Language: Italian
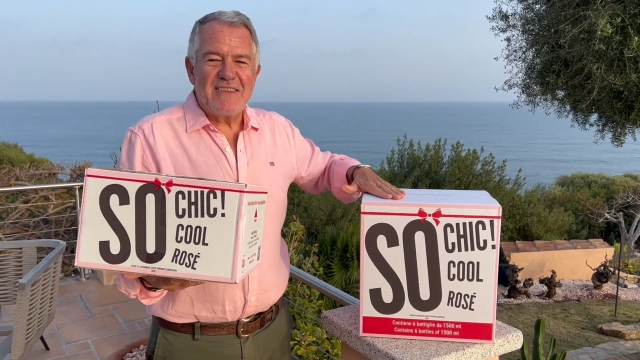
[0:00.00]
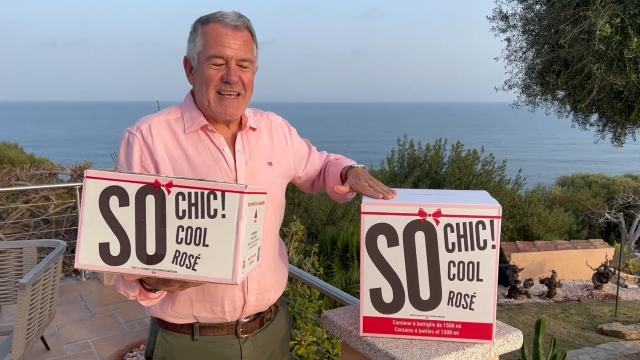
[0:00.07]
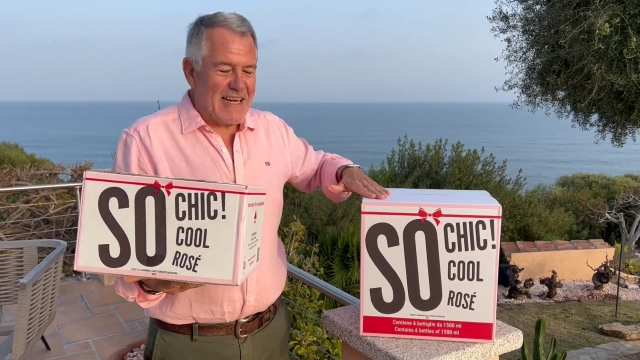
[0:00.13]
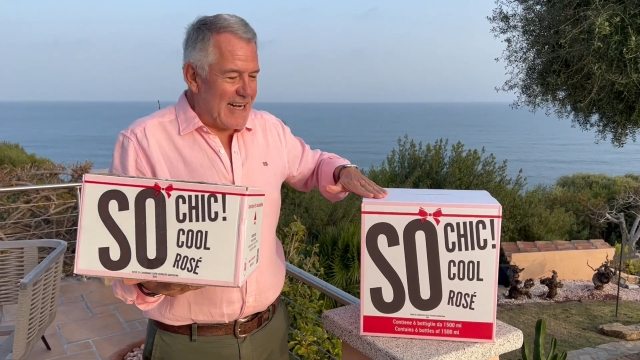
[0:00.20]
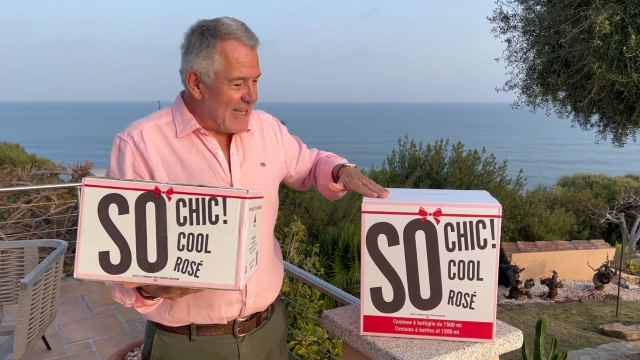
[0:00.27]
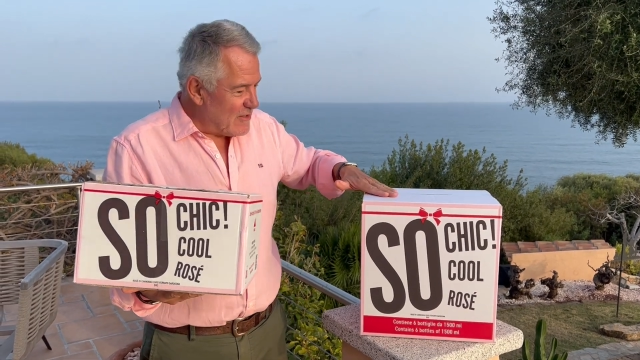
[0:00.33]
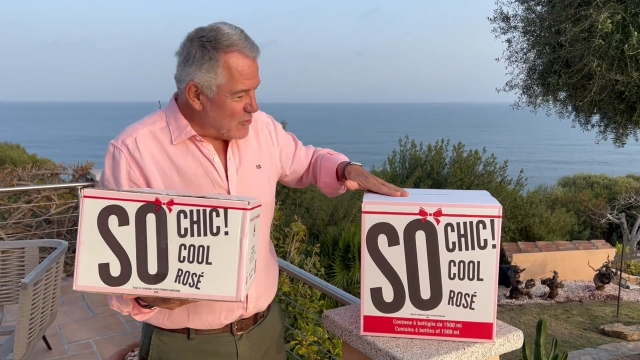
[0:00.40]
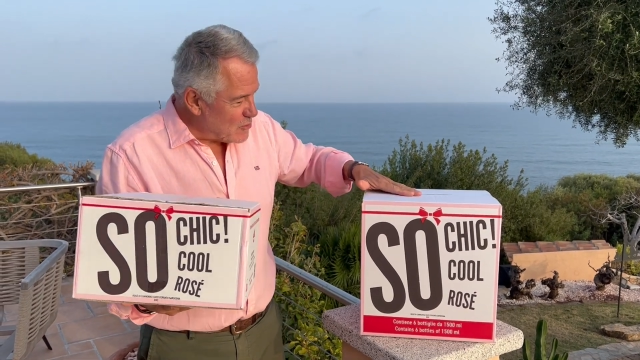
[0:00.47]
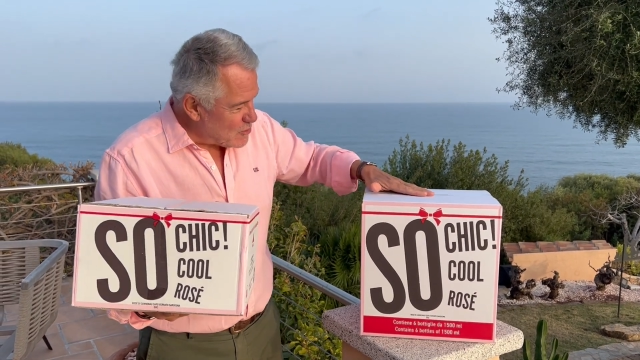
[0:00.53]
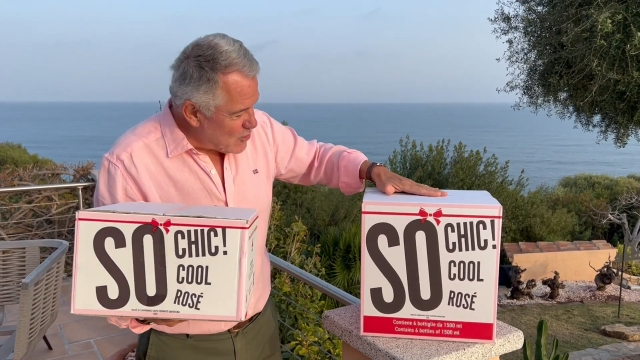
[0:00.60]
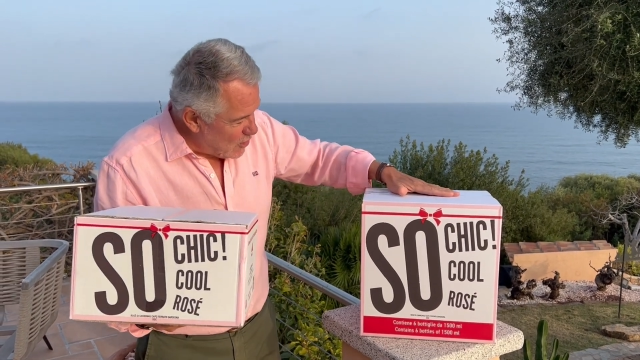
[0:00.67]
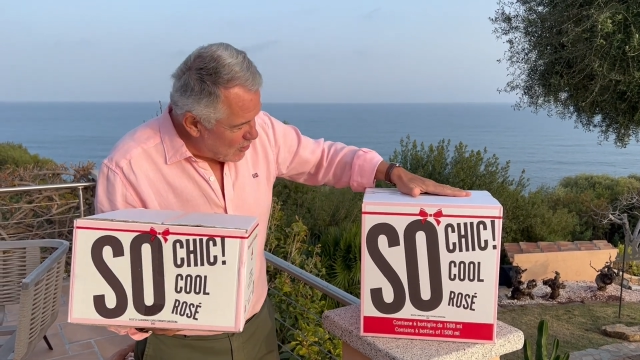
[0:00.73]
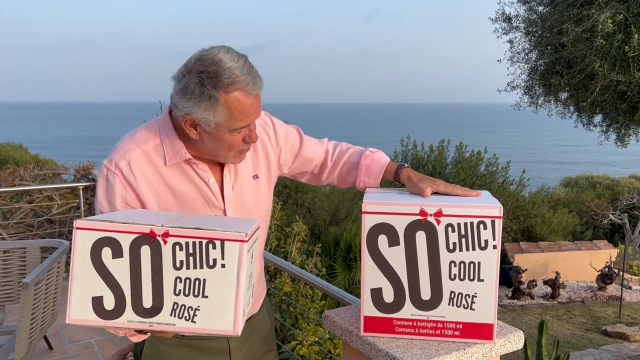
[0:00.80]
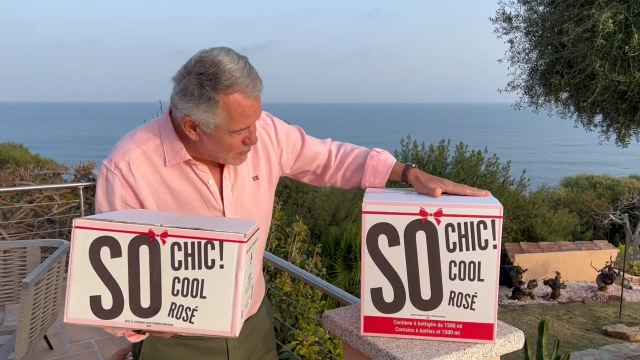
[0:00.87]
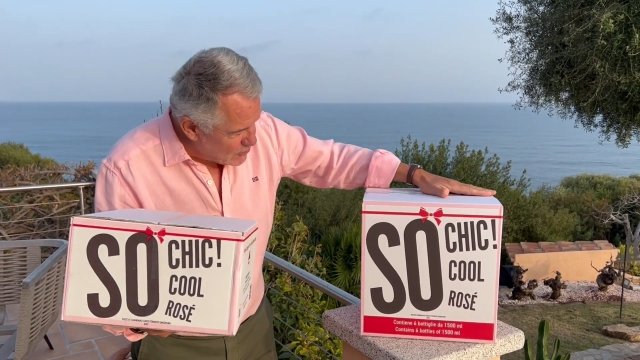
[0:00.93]
dell'anno
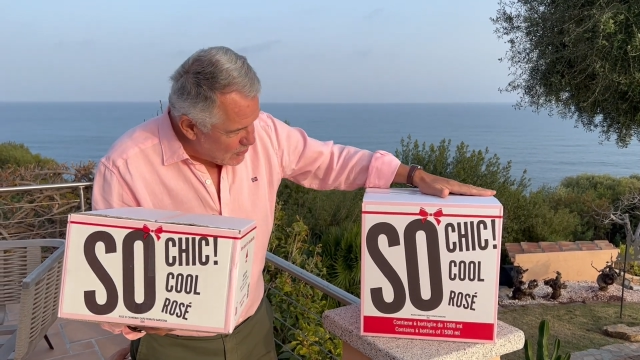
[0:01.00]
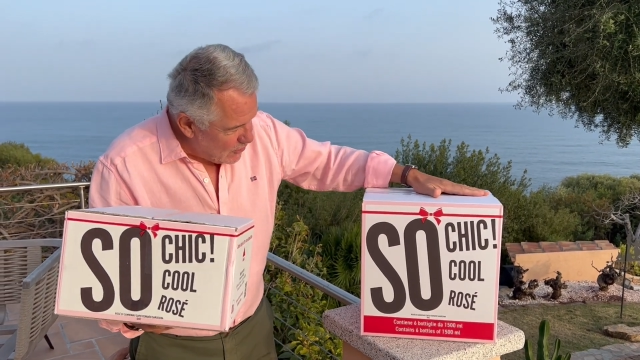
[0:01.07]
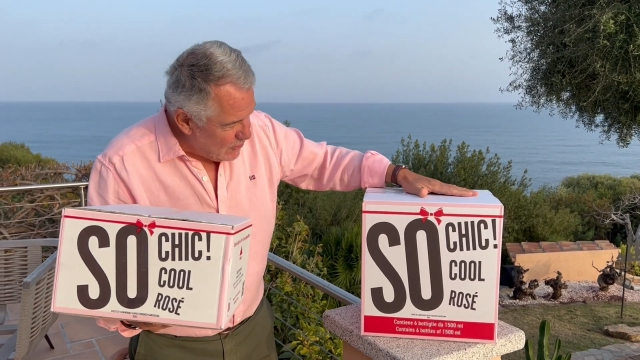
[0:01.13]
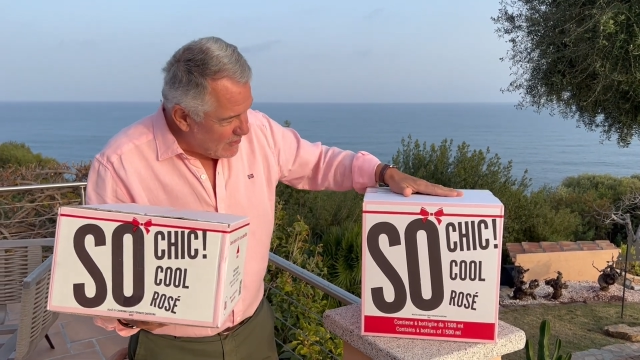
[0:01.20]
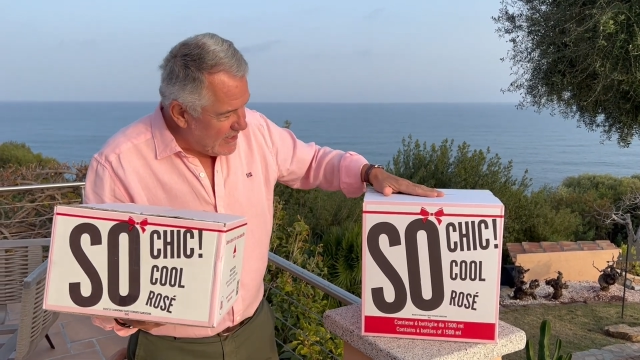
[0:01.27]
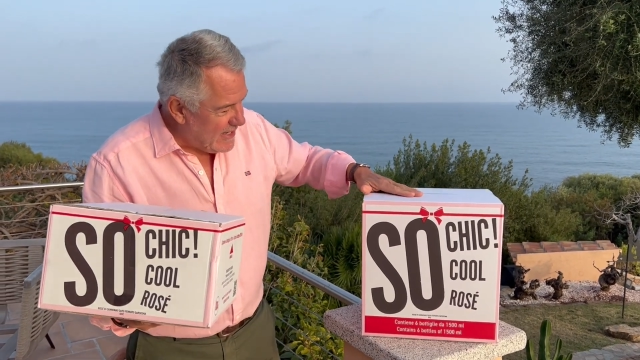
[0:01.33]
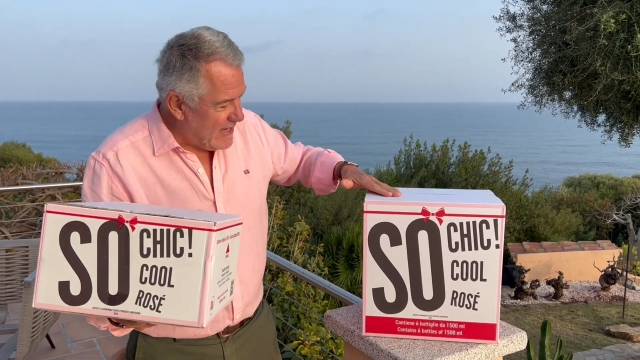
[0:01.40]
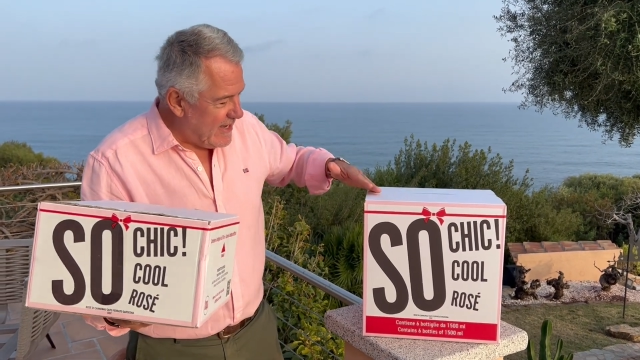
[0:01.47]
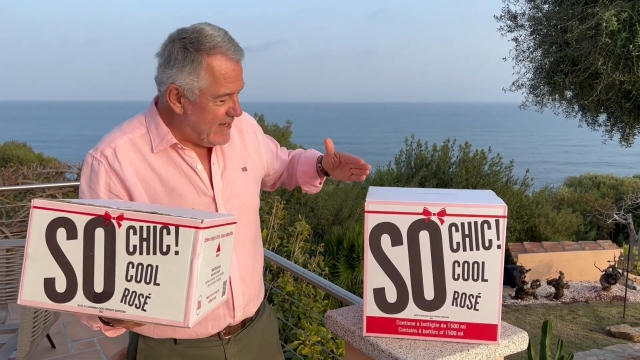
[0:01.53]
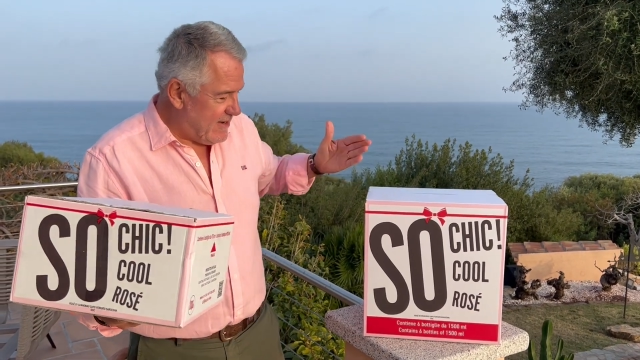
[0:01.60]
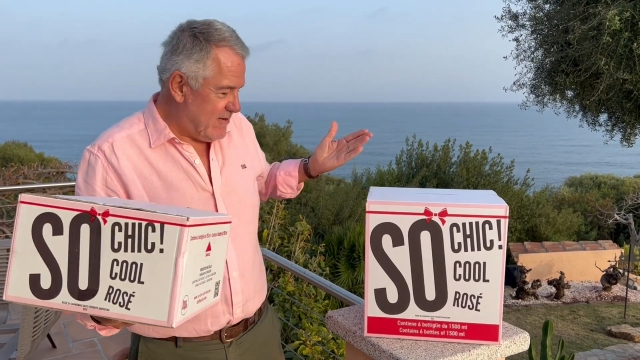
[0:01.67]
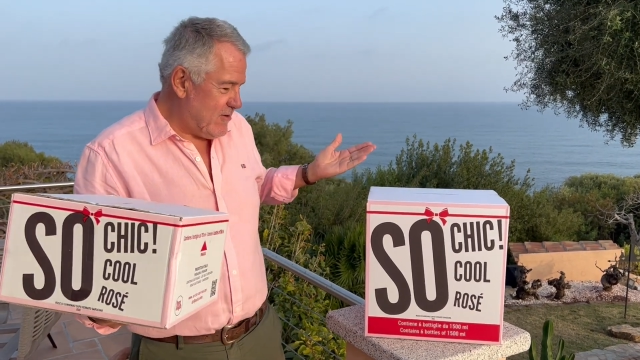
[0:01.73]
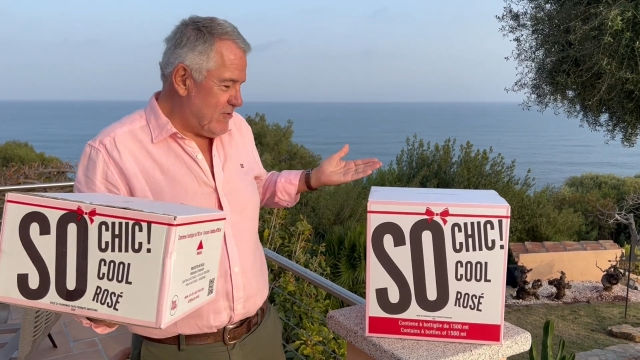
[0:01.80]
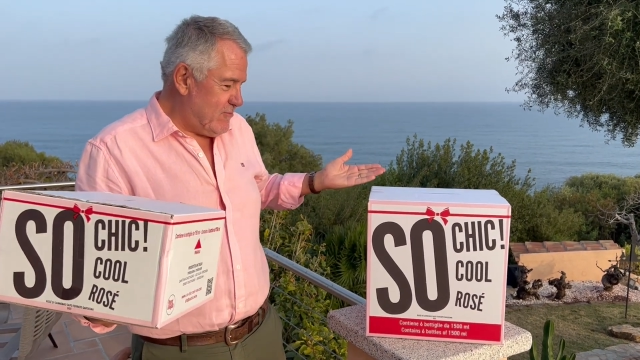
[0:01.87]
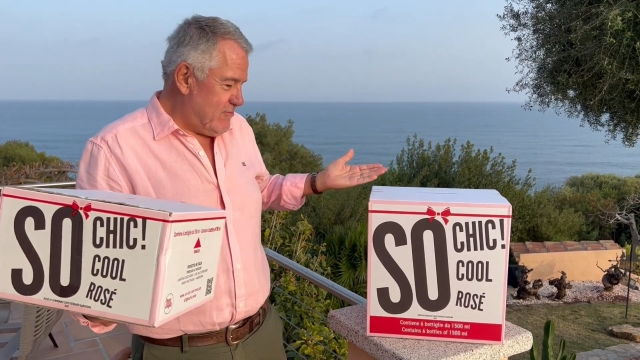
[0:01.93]
scorso e
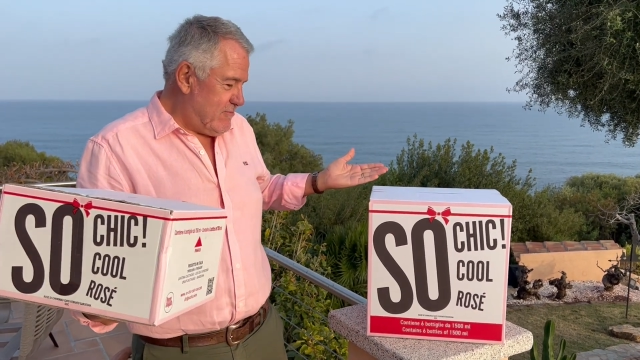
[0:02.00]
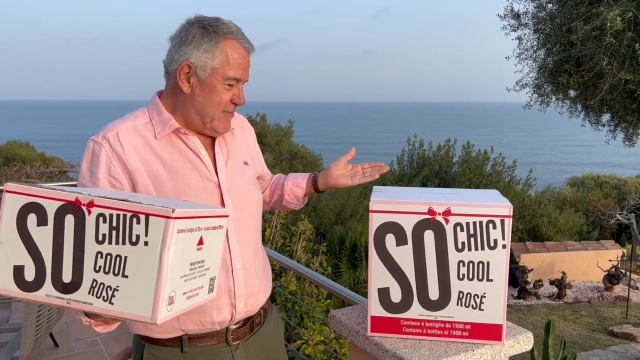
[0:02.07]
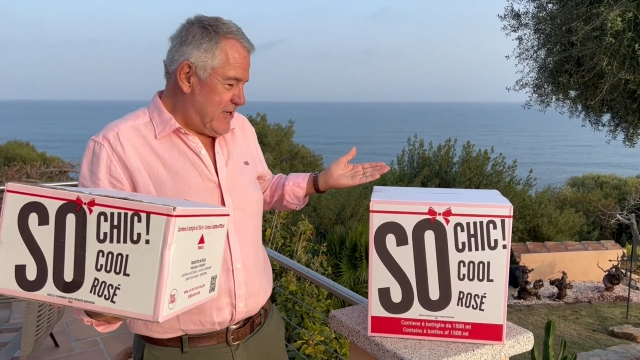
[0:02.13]
con